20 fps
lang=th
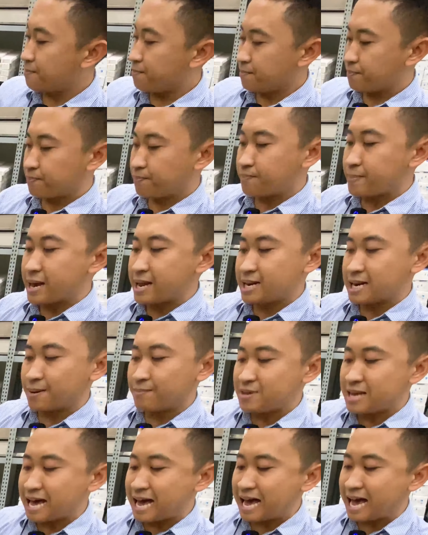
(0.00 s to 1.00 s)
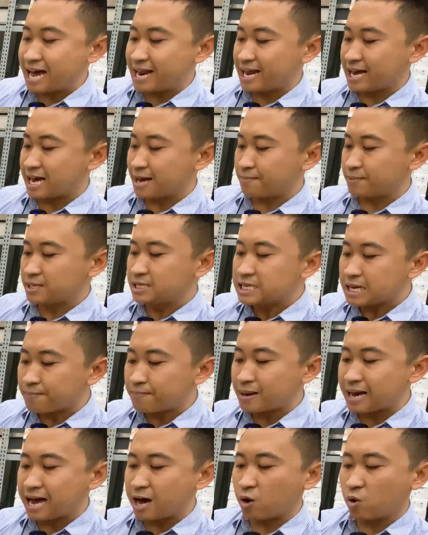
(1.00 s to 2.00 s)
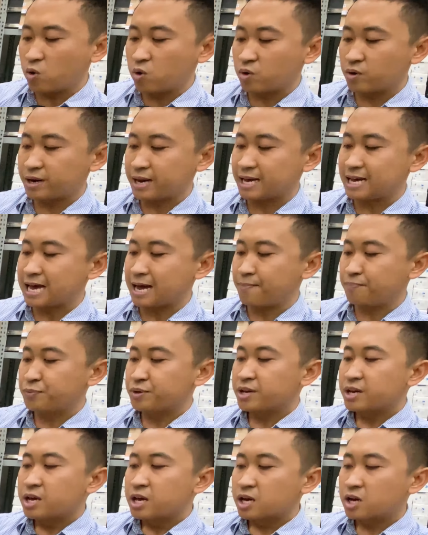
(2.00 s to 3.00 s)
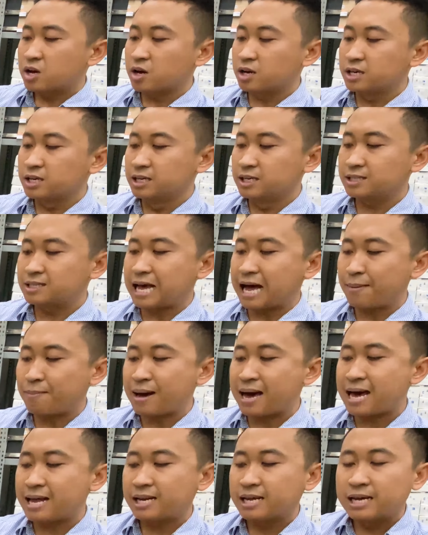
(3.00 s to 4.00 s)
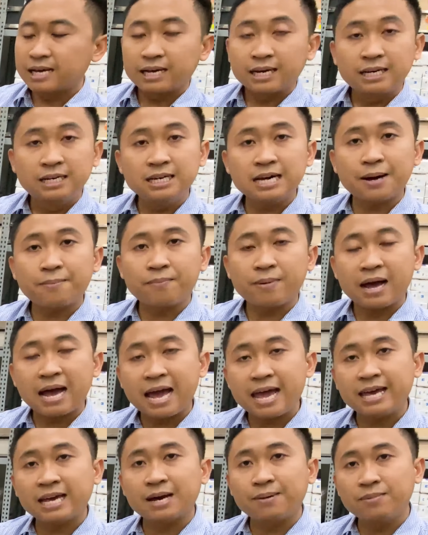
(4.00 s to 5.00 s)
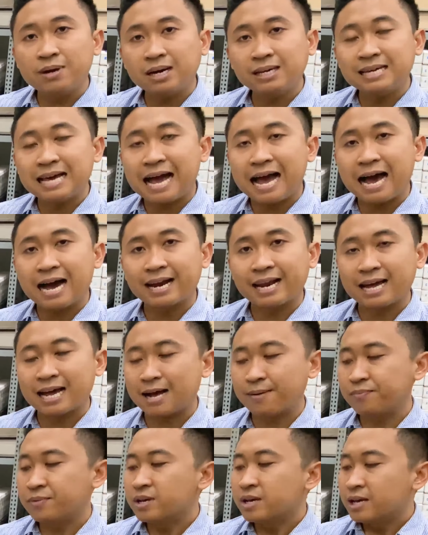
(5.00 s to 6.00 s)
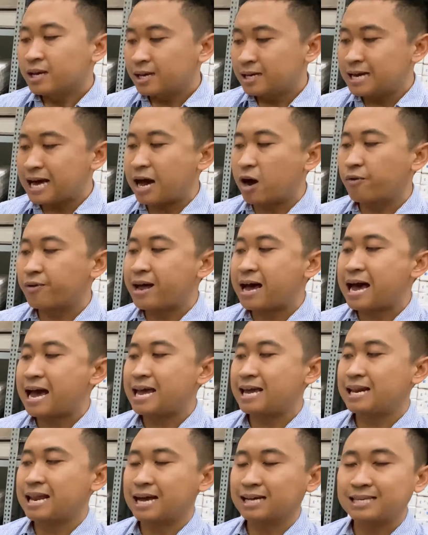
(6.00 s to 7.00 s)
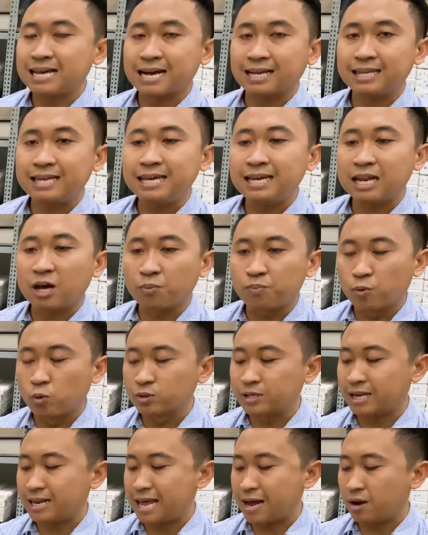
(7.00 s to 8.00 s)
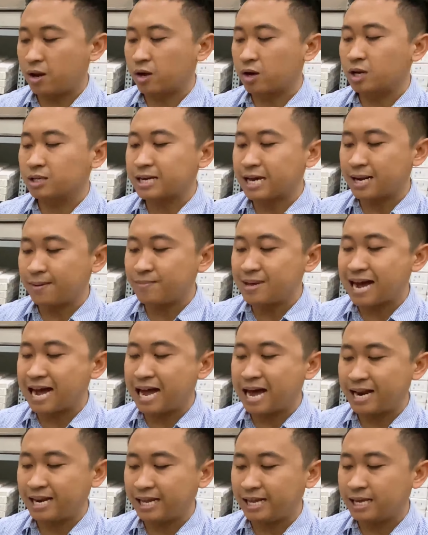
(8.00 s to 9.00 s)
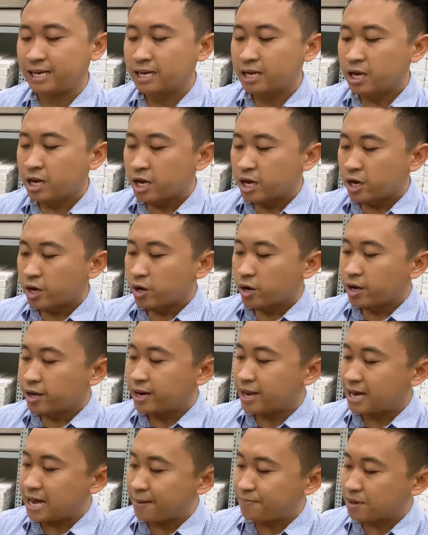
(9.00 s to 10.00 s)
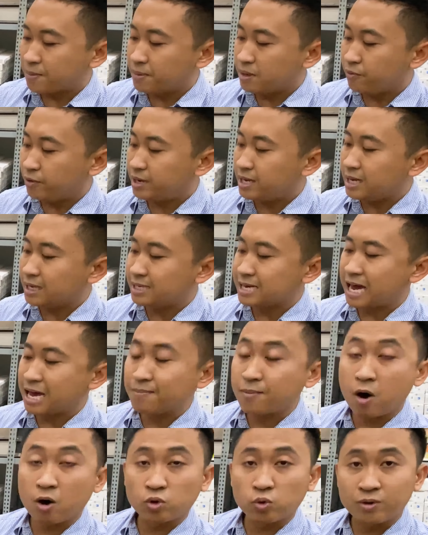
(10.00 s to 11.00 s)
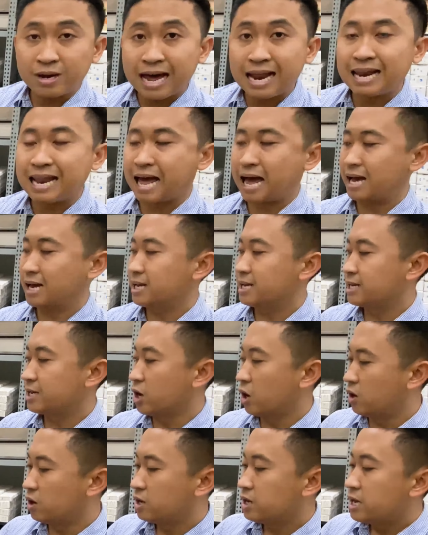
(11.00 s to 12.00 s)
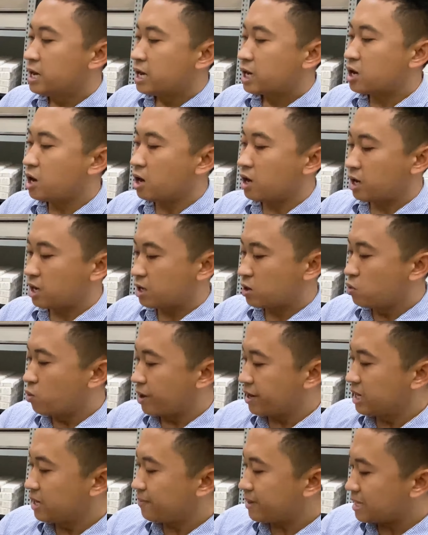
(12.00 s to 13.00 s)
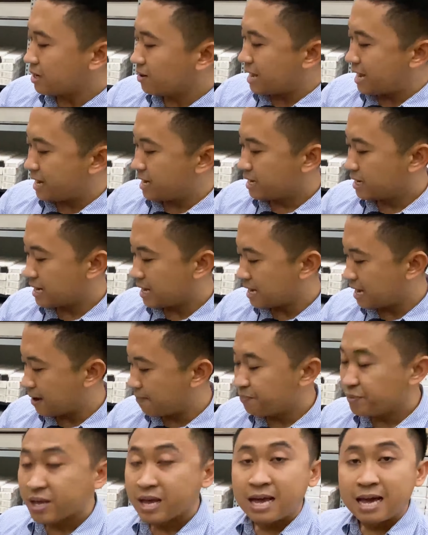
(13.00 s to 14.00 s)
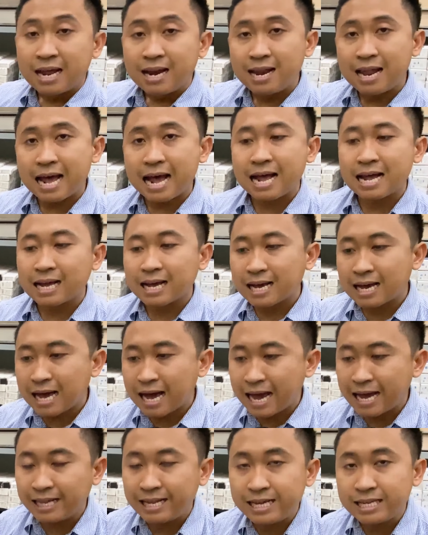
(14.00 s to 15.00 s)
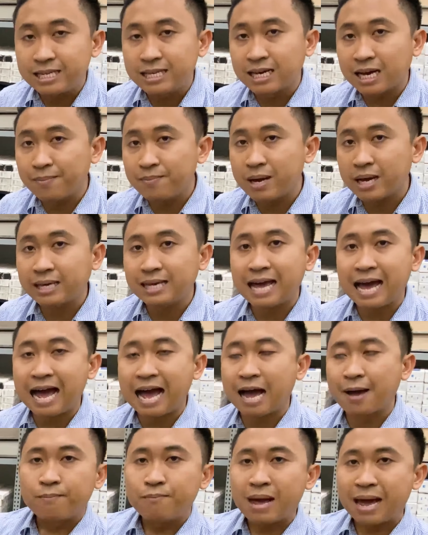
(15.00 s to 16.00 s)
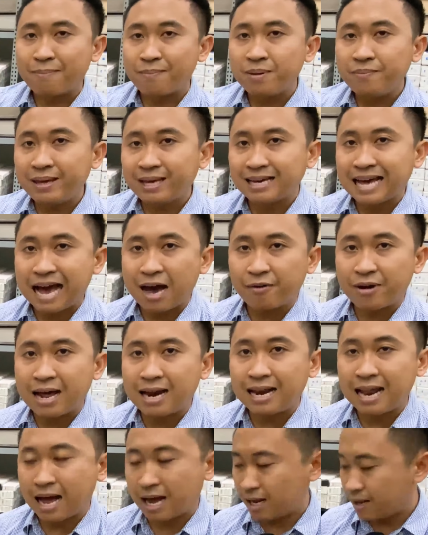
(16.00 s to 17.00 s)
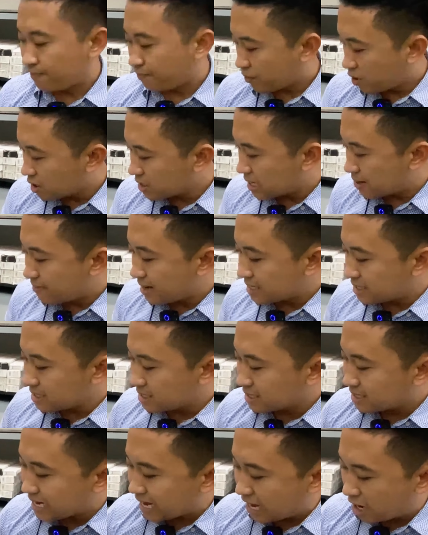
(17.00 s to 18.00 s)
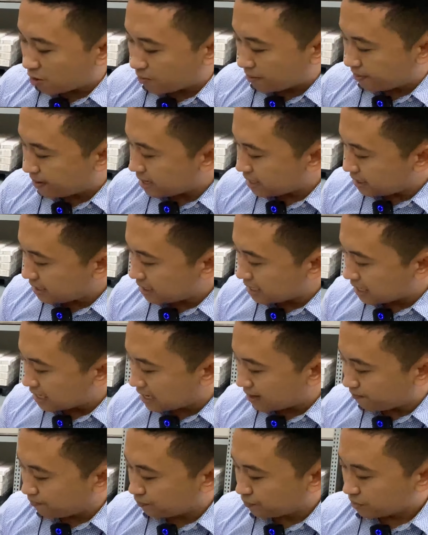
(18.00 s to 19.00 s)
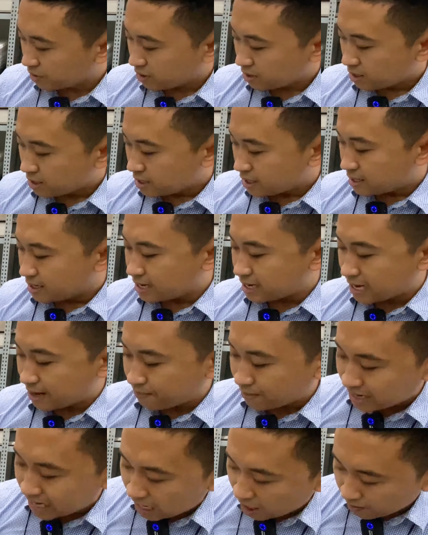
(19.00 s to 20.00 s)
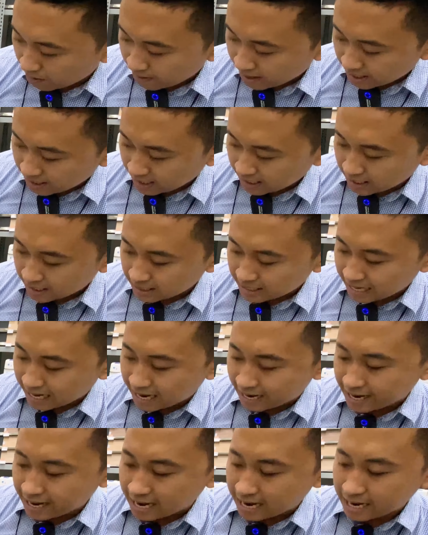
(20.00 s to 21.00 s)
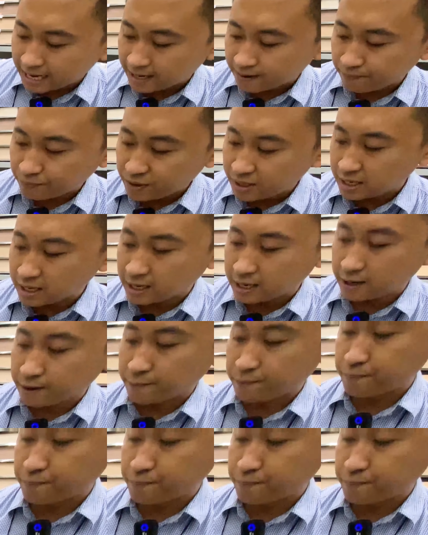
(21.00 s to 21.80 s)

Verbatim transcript: บเป็นน้ำยานะครับ เคลือบเงานะครับ ก็คือสามารถเคลือบให้กระเบื้องยางนะครับ เงาได้หลังจากที่เราปูเสร็จแล้วเราก็ใช้น้ำยาอันนี้นะครับจะมีวิธีใช้บอกอยู่ด้านหลังเนาะก็ขวดหนึ่งไม่ร่นะครับ และใครที่ซื้อกระเบื้องยาง แบบไม่มีกาวด้านหลัง ก็สามารถซื้อกาวประเภทนี้นะครับนะครับ กาวประเภทนี้ทาได้นี่เลย